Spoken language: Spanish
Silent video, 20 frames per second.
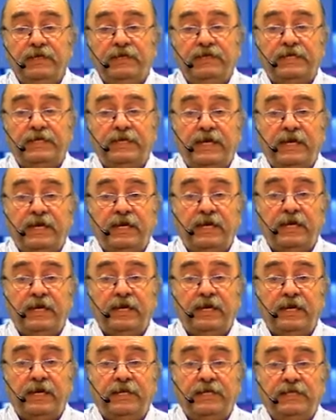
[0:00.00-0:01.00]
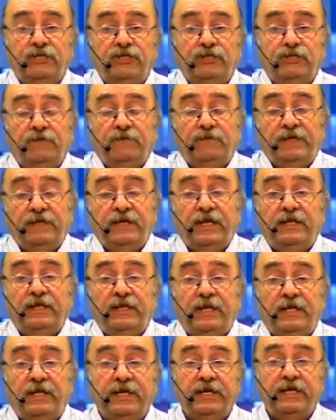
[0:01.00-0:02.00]
será la decisión final
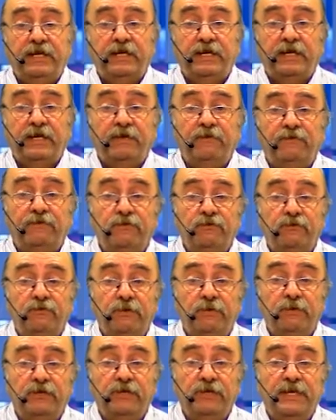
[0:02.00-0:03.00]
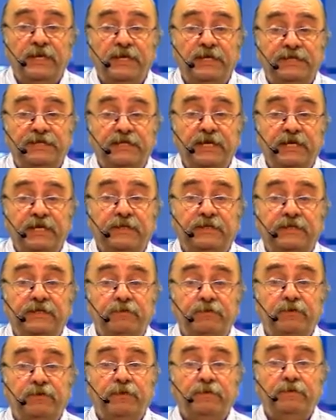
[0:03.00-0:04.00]
de la liga de fútbol. Si
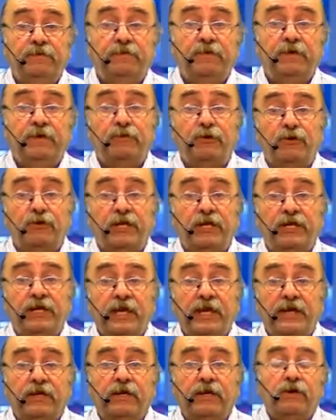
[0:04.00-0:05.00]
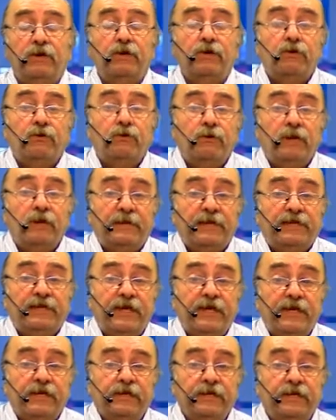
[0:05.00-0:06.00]
se pueden postergar, jugar más
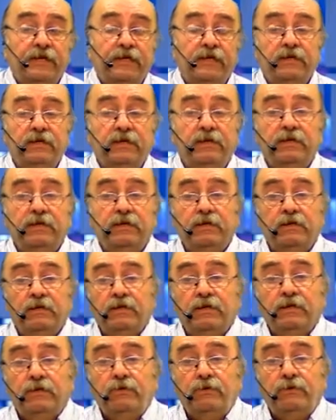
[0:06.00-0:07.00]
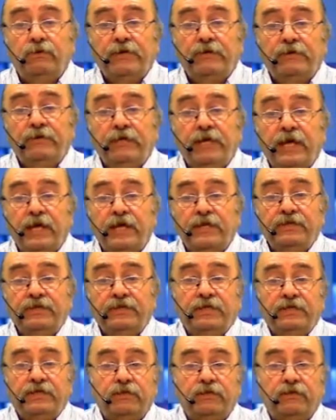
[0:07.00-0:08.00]
tarde, jugar un día
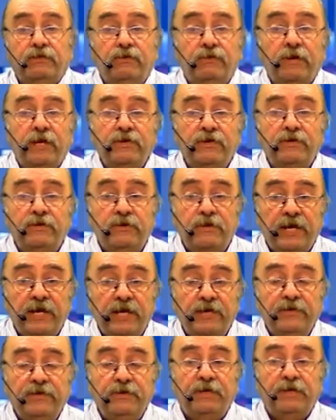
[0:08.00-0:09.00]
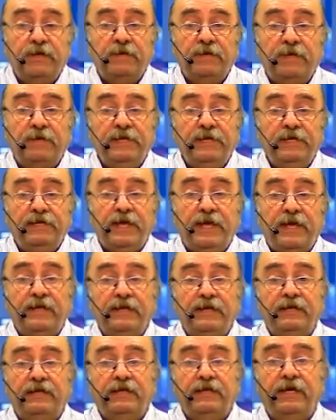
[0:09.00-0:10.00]
antes, jugar en un horario que
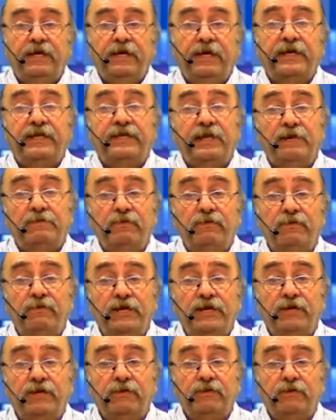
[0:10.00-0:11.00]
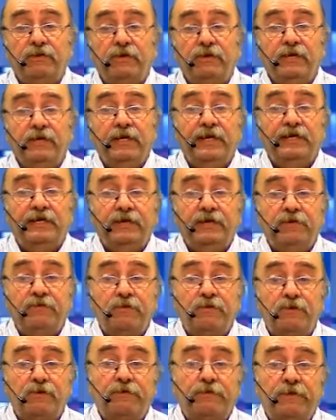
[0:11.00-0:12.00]
permita que hasta el público esté
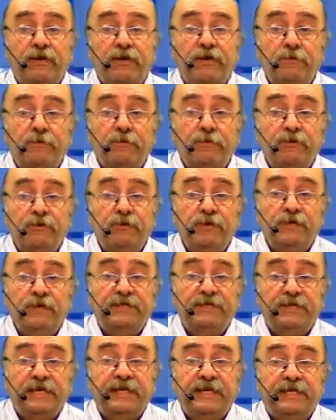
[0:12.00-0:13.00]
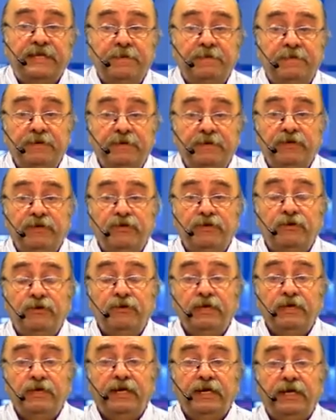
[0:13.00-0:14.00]
un poco más cómodo, ya que está
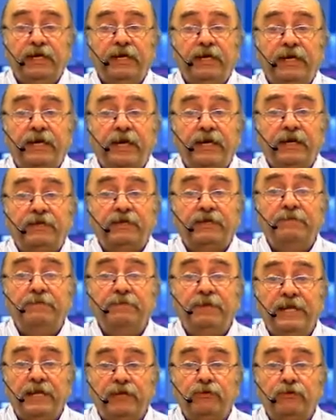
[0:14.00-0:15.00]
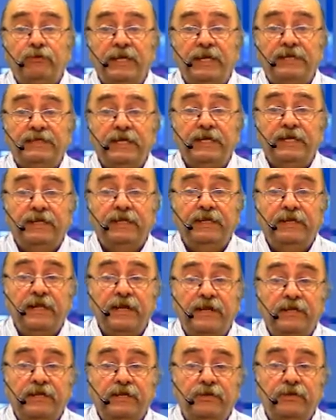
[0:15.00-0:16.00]
previsto que hagan temperaturas de
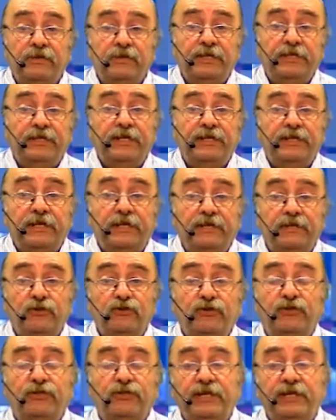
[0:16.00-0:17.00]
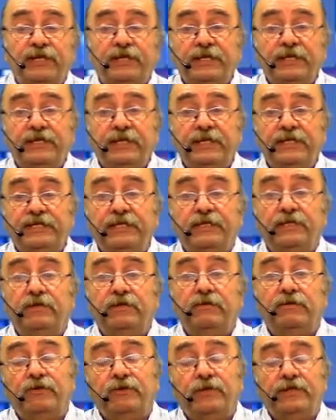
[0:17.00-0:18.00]
alrededor de 32, 33
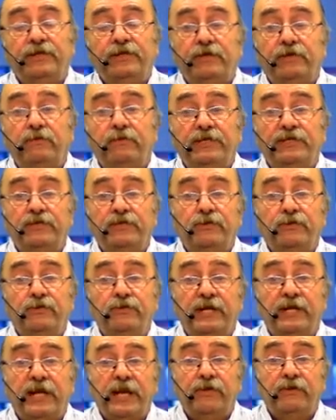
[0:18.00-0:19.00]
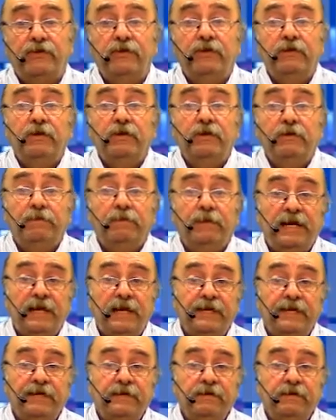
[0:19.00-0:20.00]
o 34 grados.
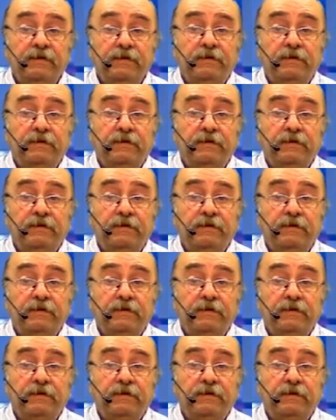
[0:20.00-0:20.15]
Velar